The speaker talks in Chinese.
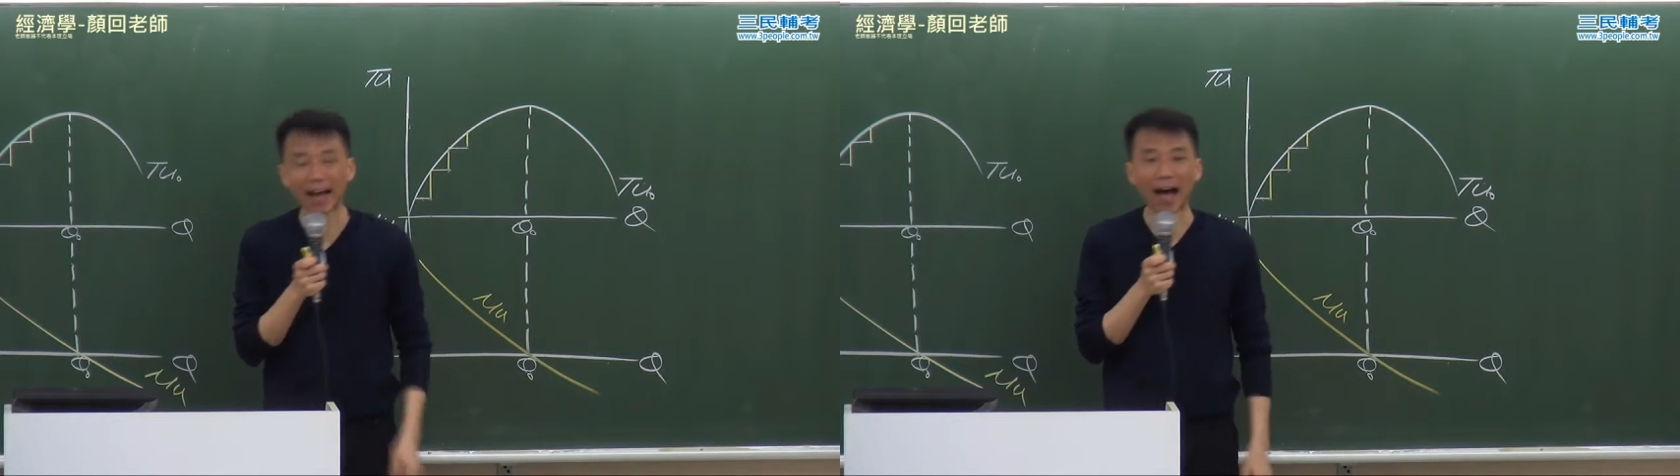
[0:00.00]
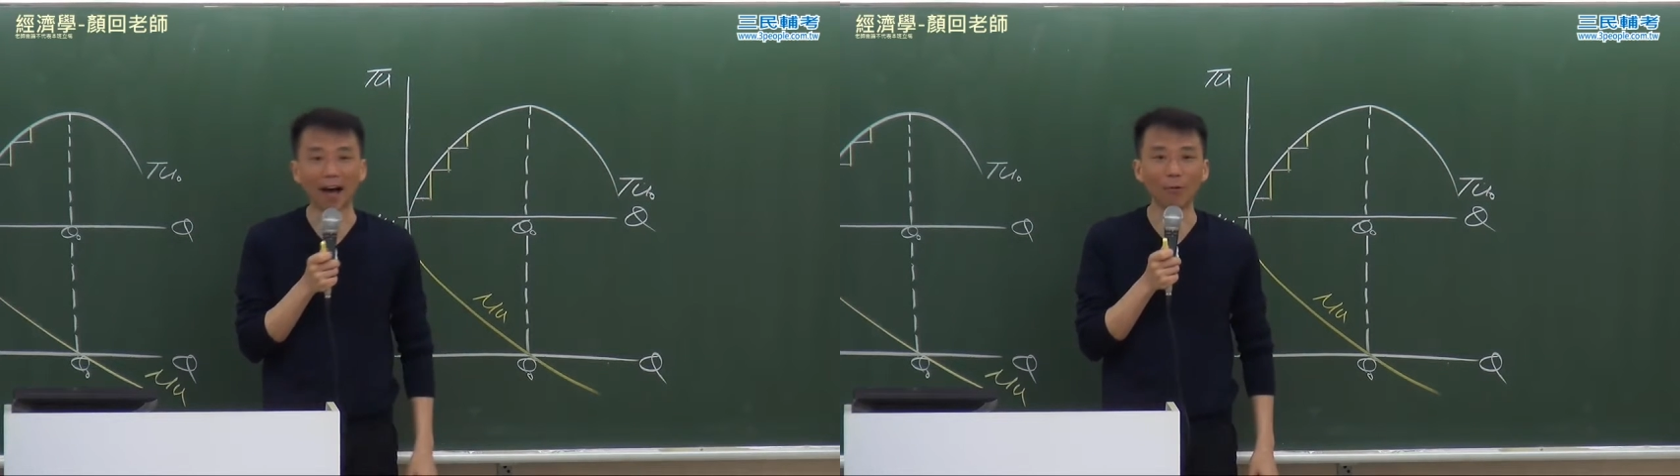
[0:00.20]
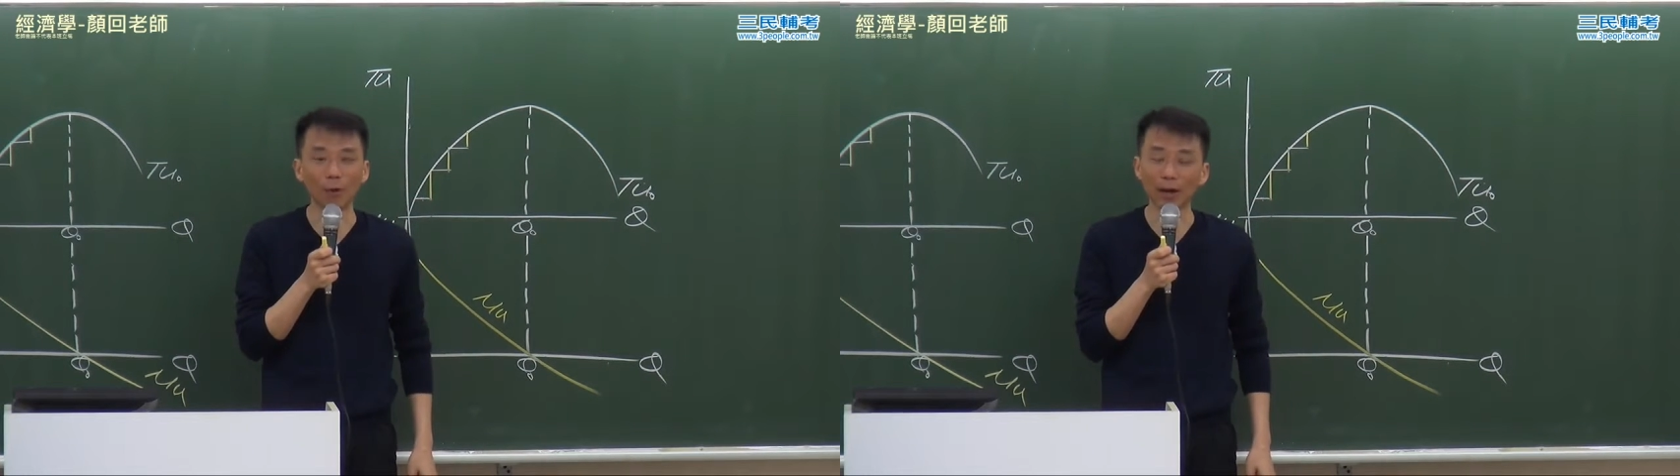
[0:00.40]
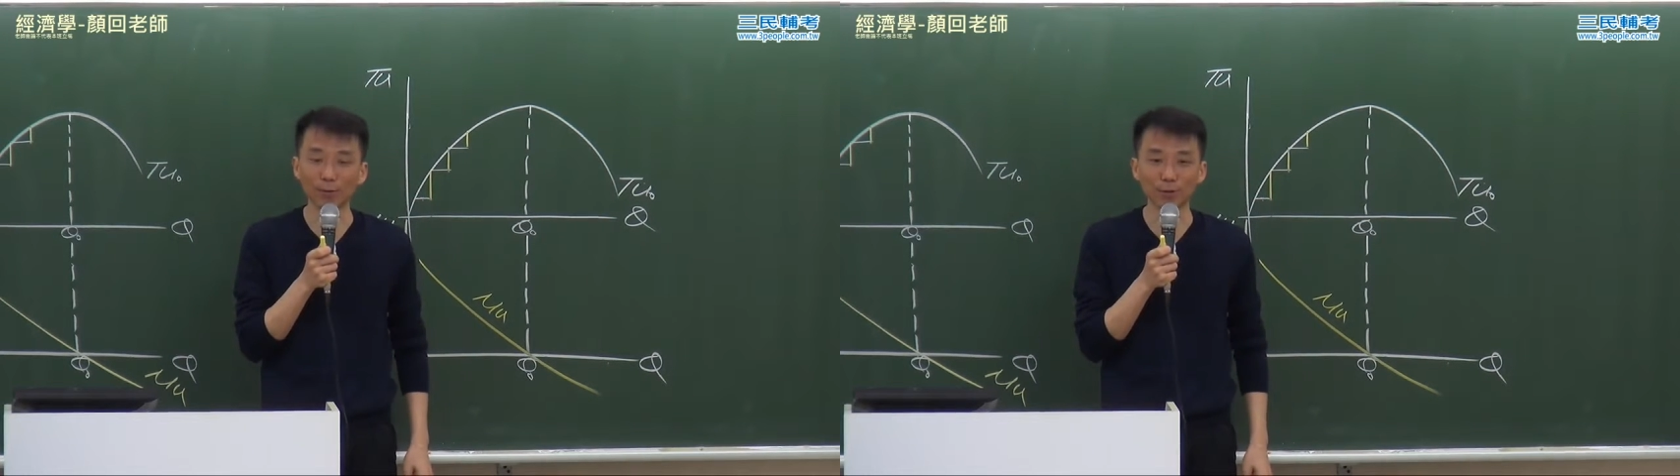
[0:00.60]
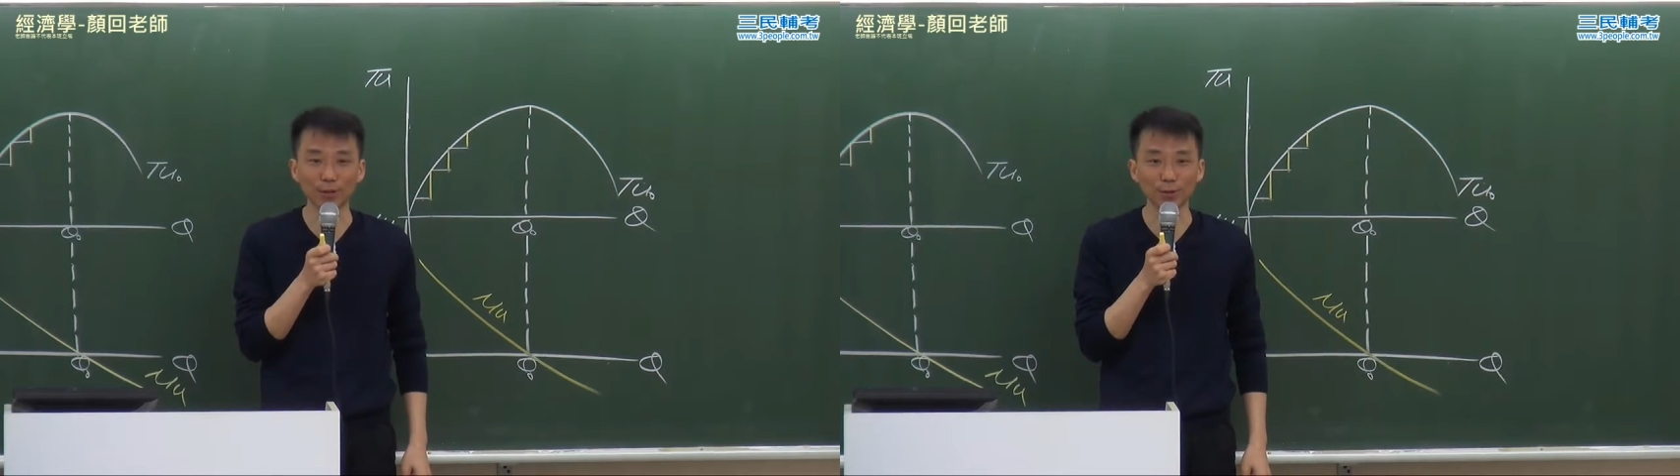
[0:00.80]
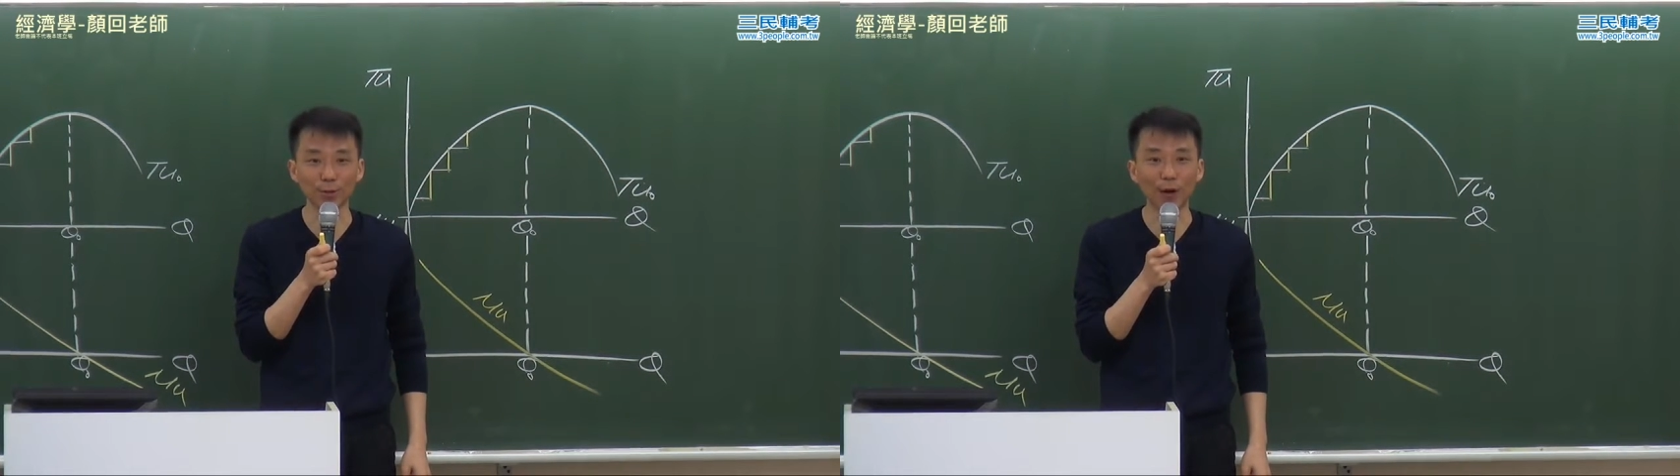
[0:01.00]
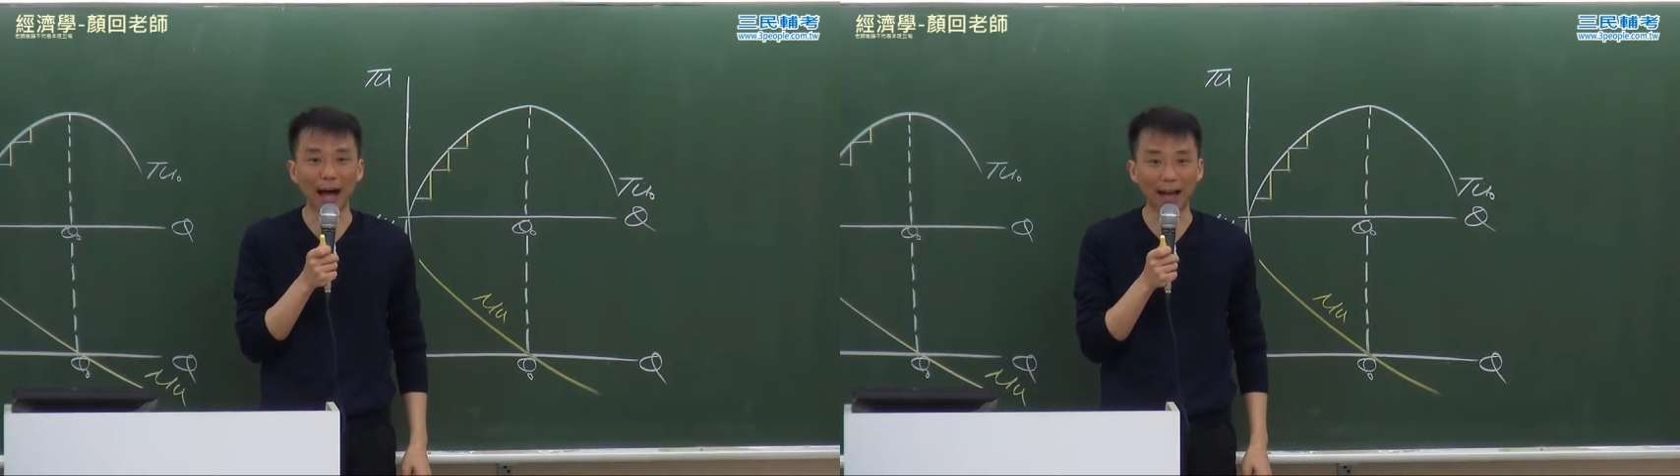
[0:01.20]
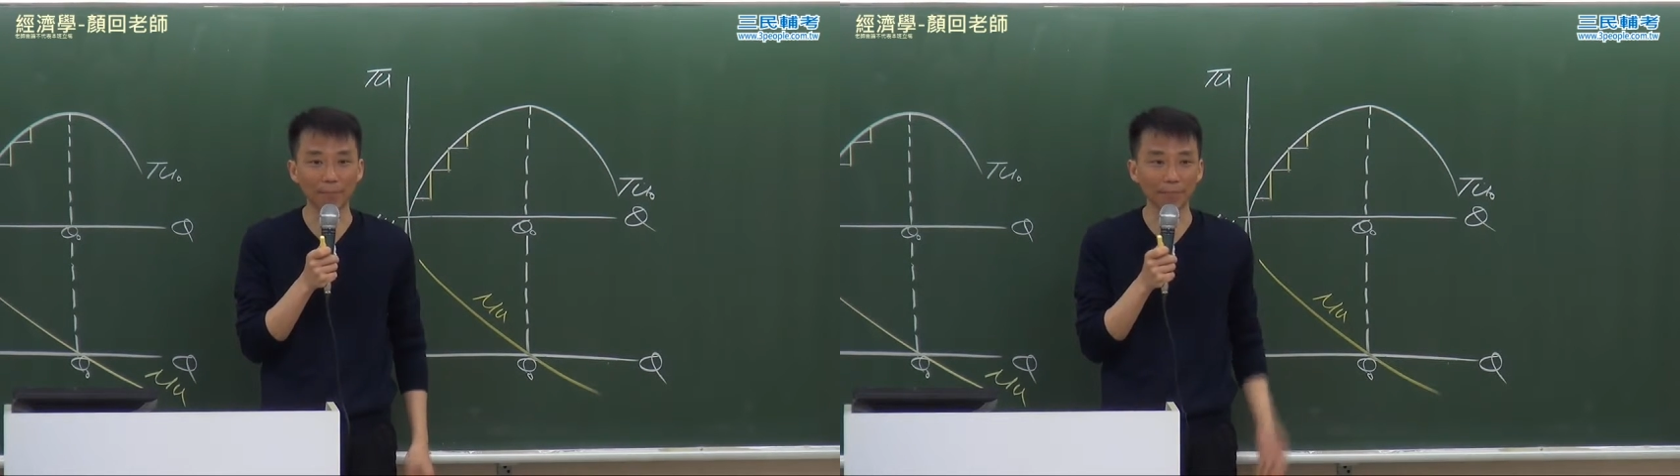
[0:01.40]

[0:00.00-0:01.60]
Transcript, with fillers: 好，我告诉你一句话：